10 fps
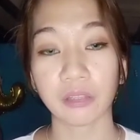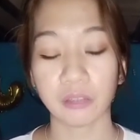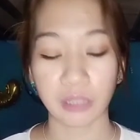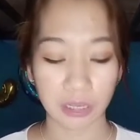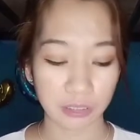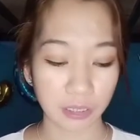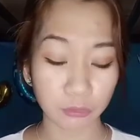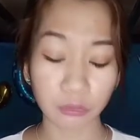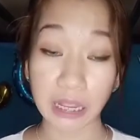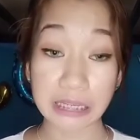Then,
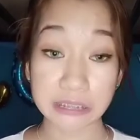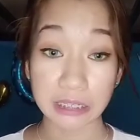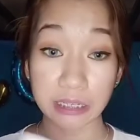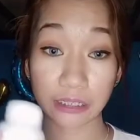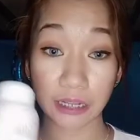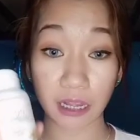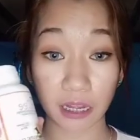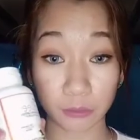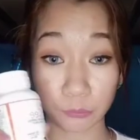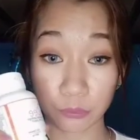eto guys, talaga
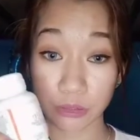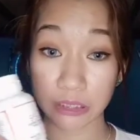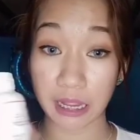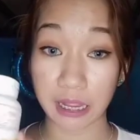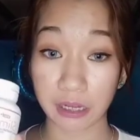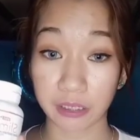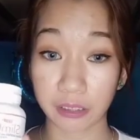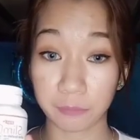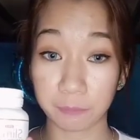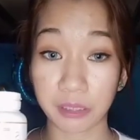nakakatulong sa
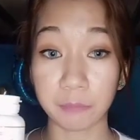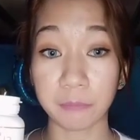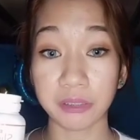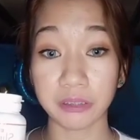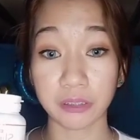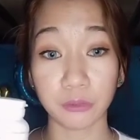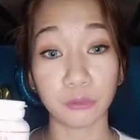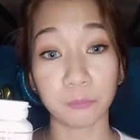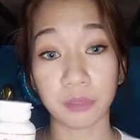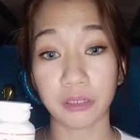akin para ma-maintain
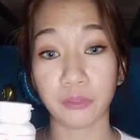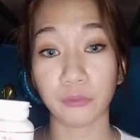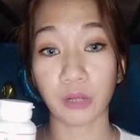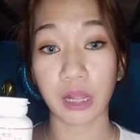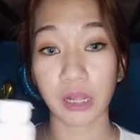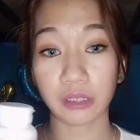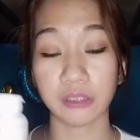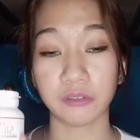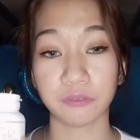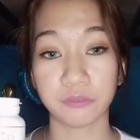ko pa rin yung
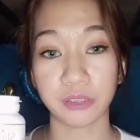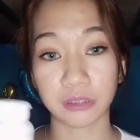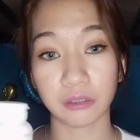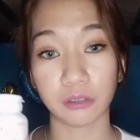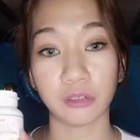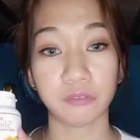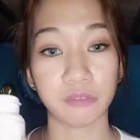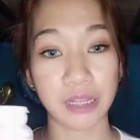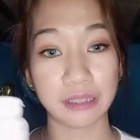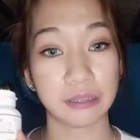aking fit or
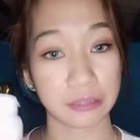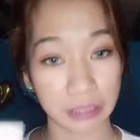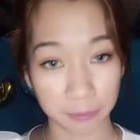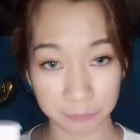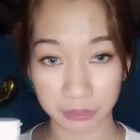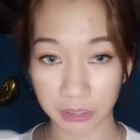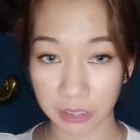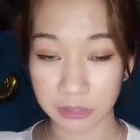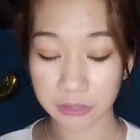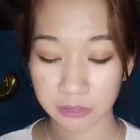flat tummy,
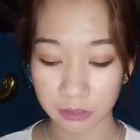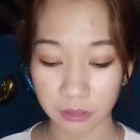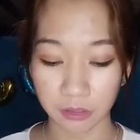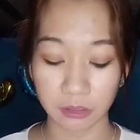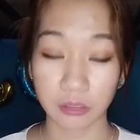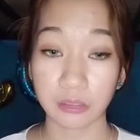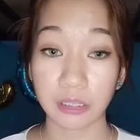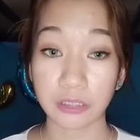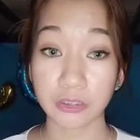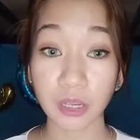guys.
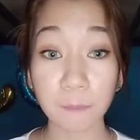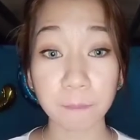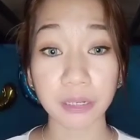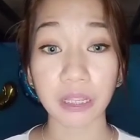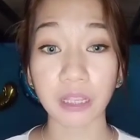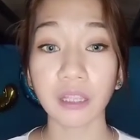Then, syempre,